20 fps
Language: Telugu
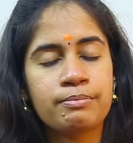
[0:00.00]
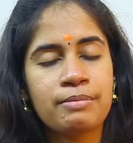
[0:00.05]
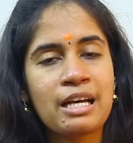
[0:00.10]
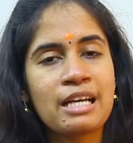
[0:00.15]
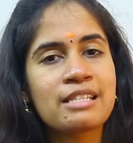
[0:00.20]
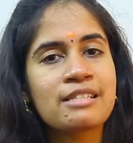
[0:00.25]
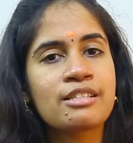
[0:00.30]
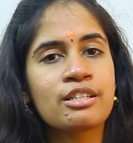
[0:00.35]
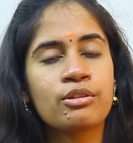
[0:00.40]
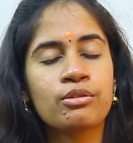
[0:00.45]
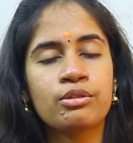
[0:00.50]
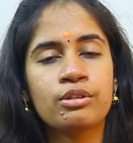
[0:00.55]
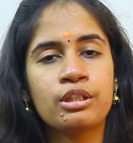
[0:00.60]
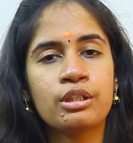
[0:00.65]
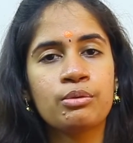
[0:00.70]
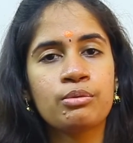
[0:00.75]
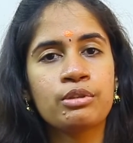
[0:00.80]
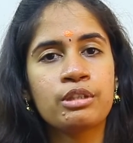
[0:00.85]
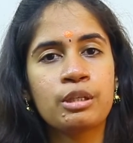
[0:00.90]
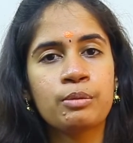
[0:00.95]
పాస్
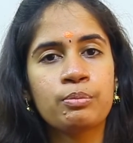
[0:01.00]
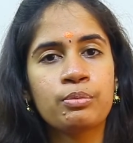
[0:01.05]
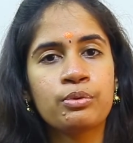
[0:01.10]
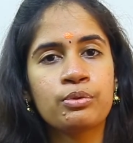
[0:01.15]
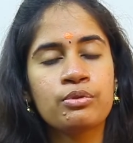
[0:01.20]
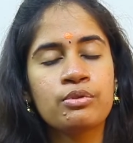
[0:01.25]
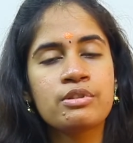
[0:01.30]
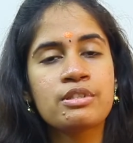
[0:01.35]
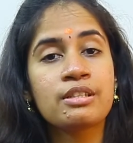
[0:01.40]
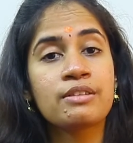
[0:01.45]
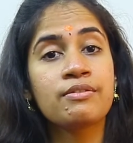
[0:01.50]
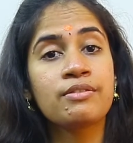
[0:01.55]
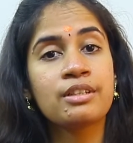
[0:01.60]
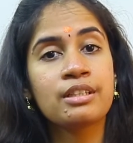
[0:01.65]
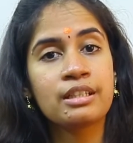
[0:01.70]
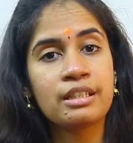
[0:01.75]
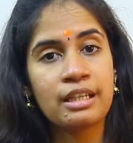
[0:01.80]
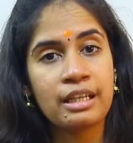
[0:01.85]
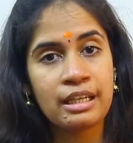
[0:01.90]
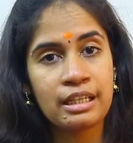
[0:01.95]
చేయకుండా ఉన్నప్పుడు
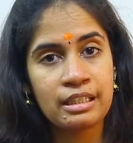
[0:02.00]
సివియర్గా